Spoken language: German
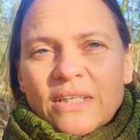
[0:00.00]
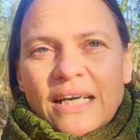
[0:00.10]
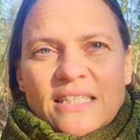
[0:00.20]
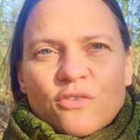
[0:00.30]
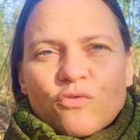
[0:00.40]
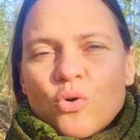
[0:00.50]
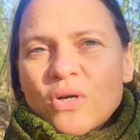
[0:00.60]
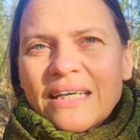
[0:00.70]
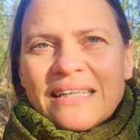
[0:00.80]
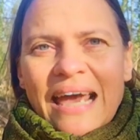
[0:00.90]
Die ganzen
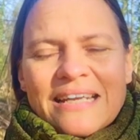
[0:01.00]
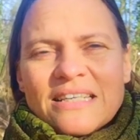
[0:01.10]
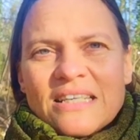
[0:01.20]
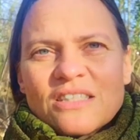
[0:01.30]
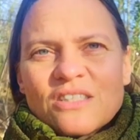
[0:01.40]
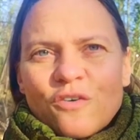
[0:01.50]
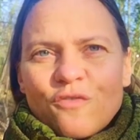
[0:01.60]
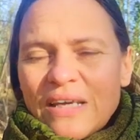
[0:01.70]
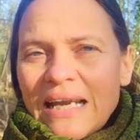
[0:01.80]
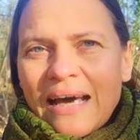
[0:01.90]
Funkgeräte, Handys,
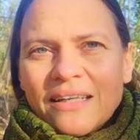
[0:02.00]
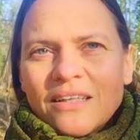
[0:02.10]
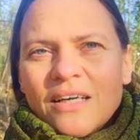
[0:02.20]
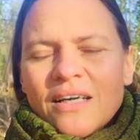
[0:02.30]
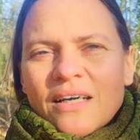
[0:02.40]
WLAN.